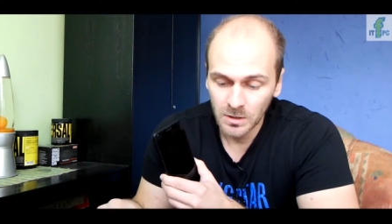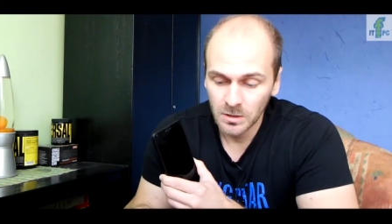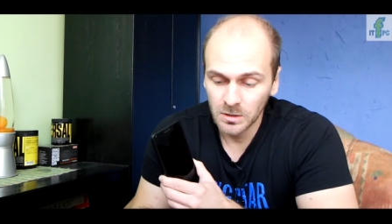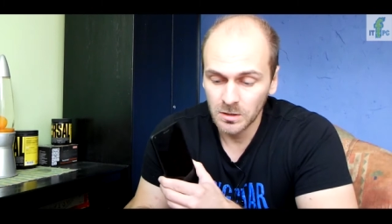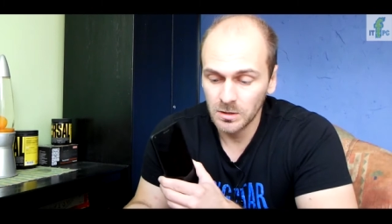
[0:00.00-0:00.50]

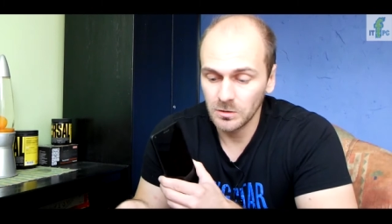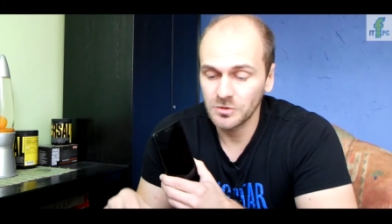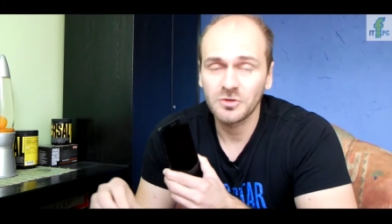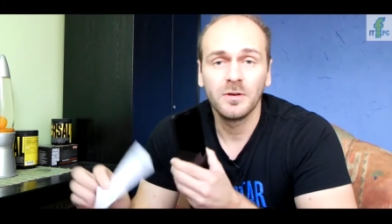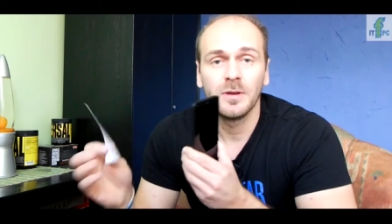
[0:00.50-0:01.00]
E,
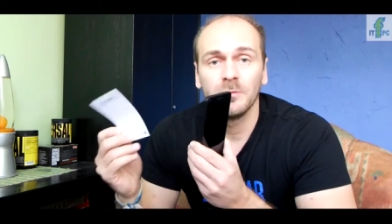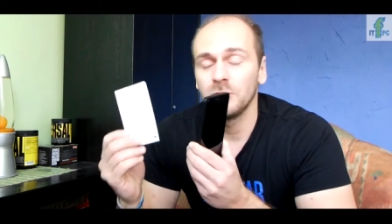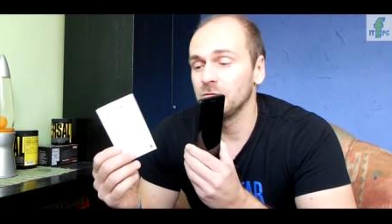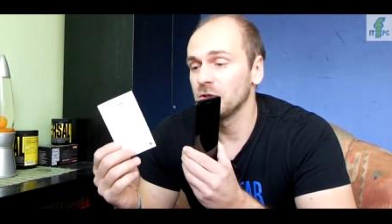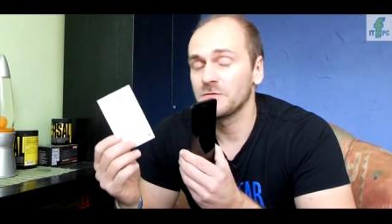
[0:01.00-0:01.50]
otrzymujemy
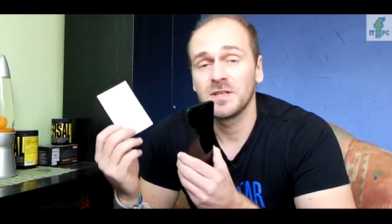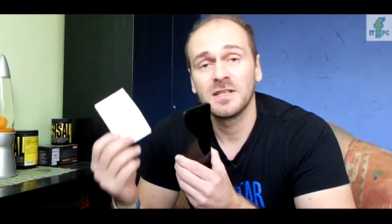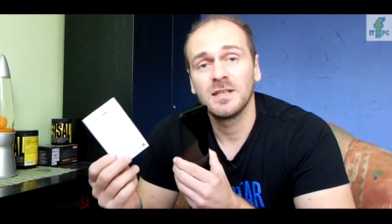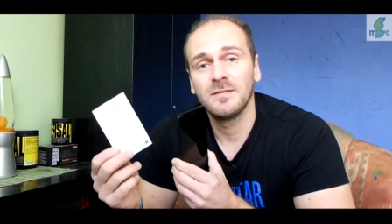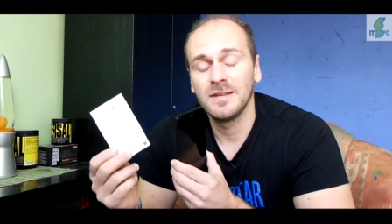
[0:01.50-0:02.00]
również w
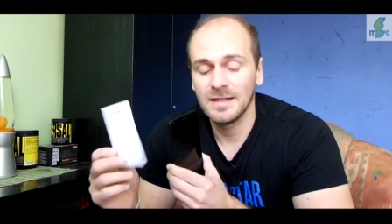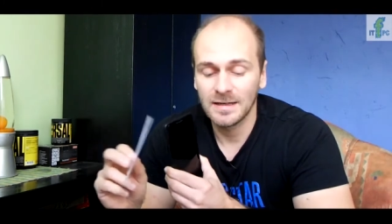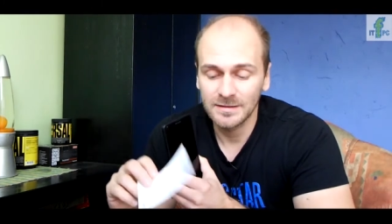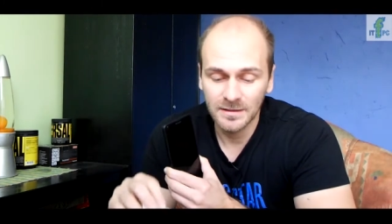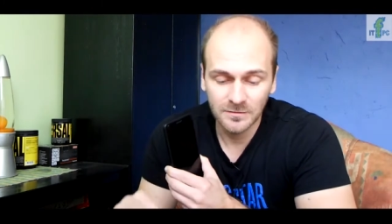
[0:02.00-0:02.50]
zestawie
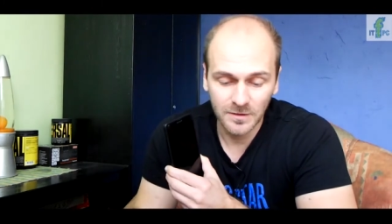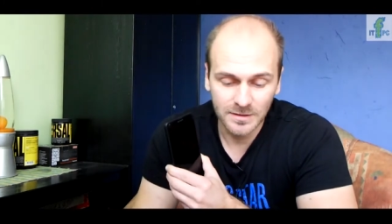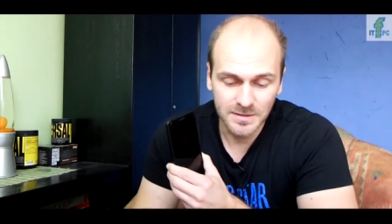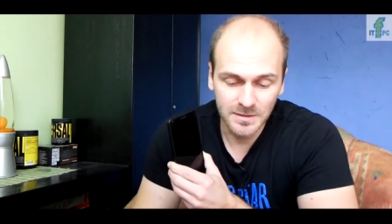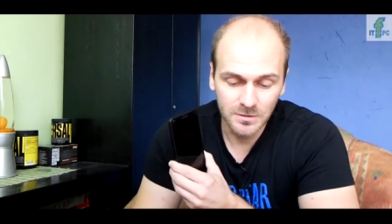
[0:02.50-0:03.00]
kartę
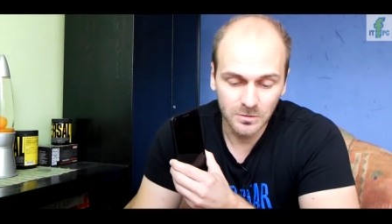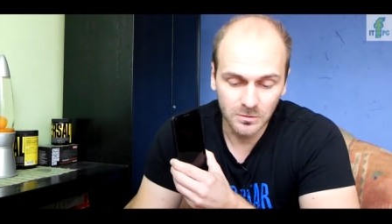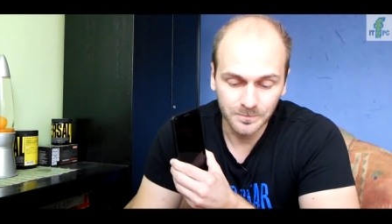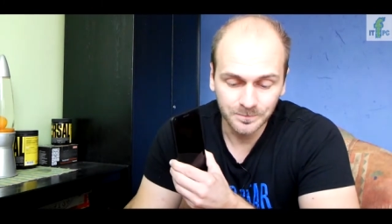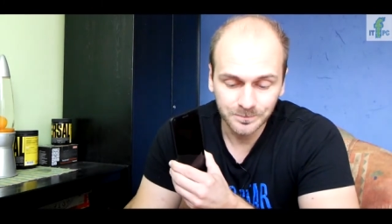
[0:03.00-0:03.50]
gwarancyjną,